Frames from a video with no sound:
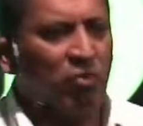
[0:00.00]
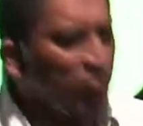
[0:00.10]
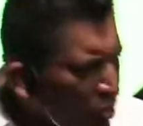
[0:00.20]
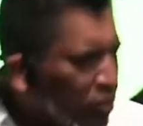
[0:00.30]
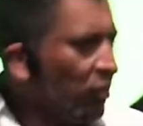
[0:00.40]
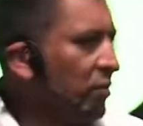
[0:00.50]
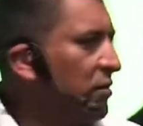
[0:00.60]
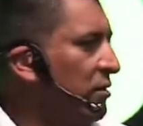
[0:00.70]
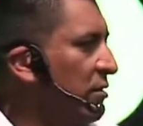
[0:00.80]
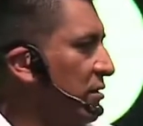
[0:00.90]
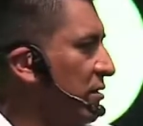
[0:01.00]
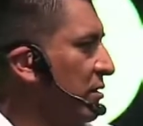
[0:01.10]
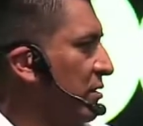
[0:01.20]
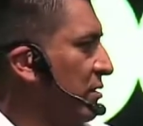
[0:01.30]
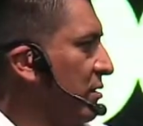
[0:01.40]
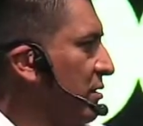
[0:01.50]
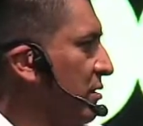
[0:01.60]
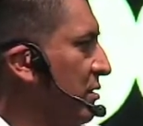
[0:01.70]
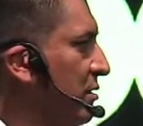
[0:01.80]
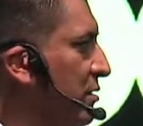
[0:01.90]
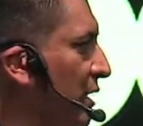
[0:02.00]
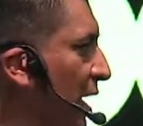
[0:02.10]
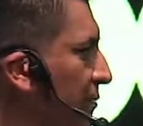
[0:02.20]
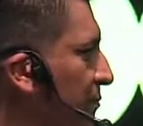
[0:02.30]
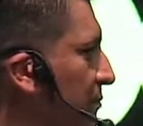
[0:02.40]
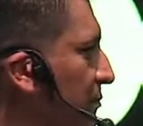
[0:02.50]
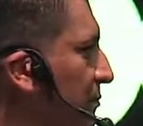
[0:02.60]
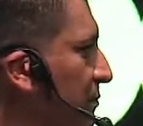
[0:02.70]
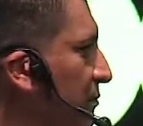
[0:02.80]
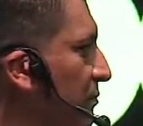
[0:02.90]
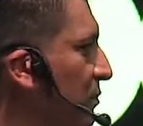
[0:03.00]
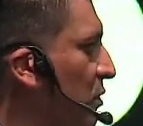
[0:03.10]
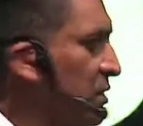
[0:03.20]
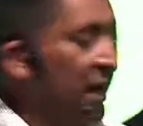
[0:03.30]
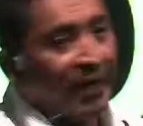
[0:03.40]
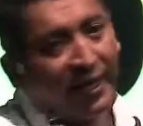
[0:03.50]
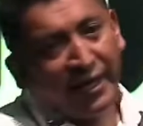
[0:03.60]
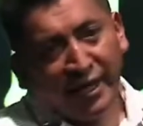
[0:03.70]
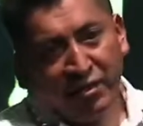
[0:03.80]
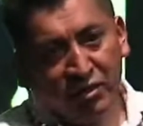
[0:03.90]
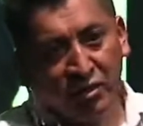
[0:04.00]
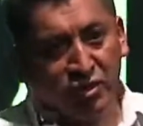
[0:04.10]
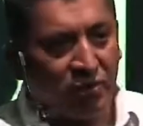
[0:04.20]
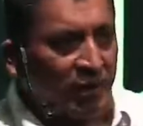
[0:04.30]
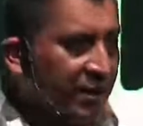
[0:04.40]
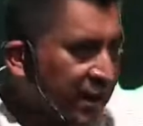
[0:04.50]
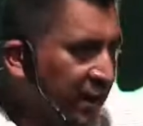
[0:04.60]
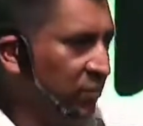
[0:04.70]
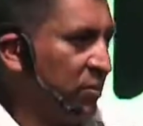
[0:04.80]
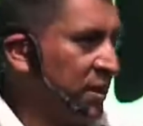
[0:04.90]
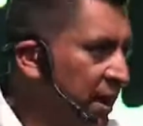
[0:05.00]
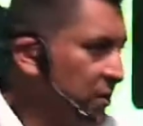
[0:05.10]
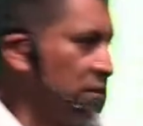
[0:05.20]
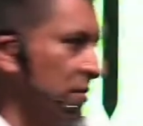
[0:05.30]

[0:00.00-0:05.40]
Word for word: y punto. ¿Ya? O sea, aquí en Caídos todos somos del tigre, por si acaso.